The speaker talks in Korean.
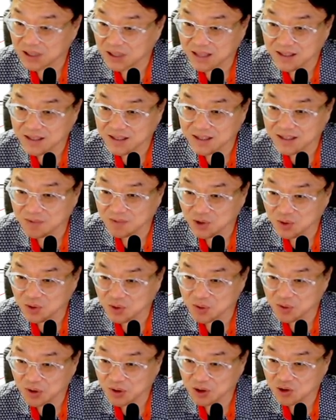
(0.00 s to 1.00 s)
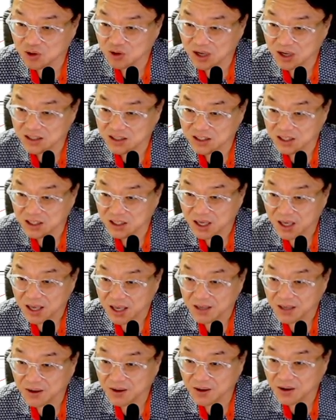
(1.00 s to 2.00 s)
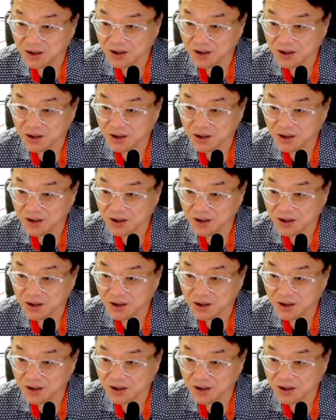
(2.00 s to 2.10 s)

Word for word: 아리꼬리 다는 이런 모습을 보여줘야지